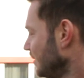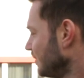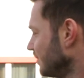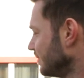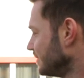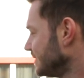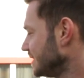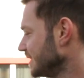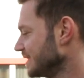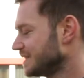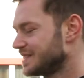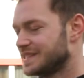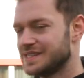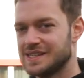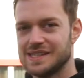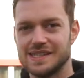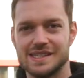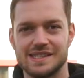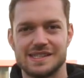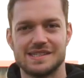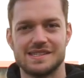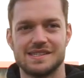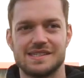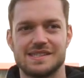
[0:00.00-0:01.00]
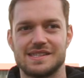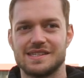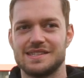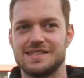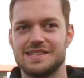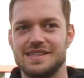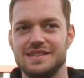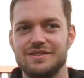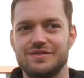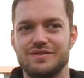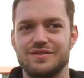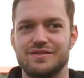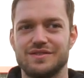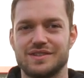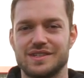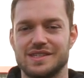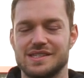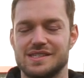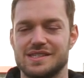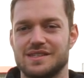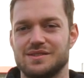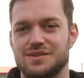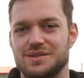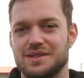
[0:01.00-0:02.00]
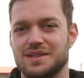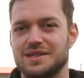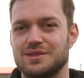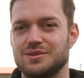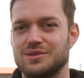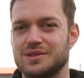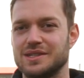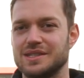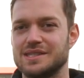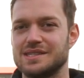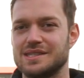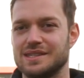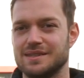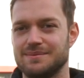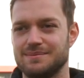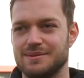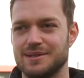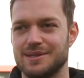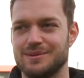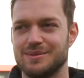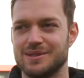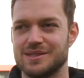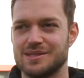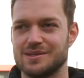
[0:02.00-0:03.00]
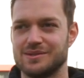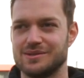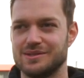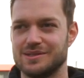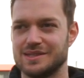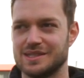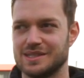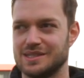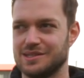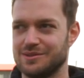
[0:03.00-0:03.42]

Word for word: Und DC, das ist eine Tiefenfräse, also die geht 110 mm runter.